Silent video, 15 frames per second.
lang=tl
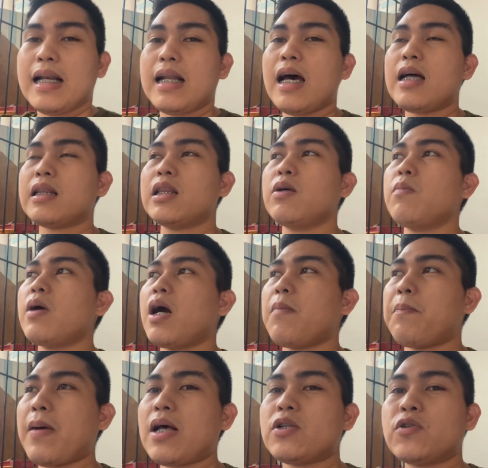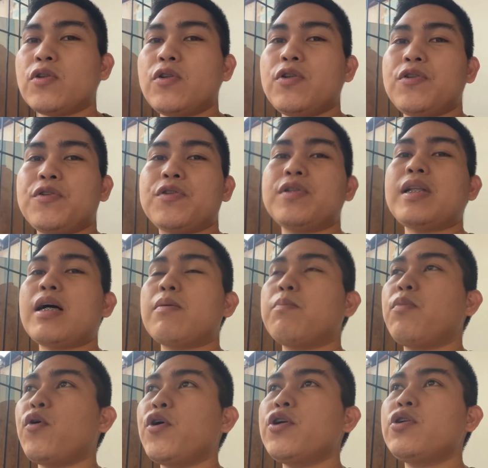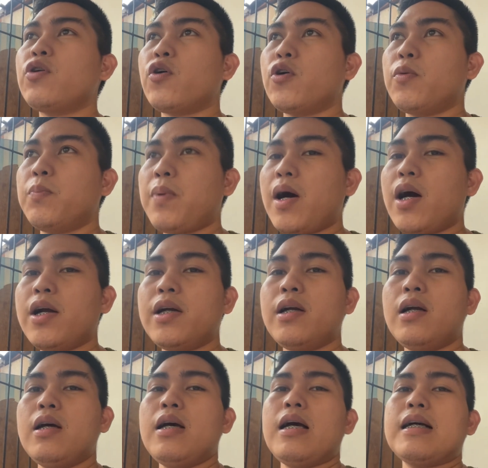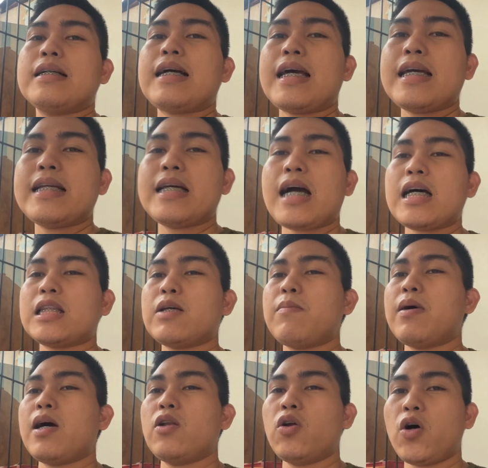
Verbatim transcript: Lahat ng mga pastors ng board or bar, gaya ng ating mga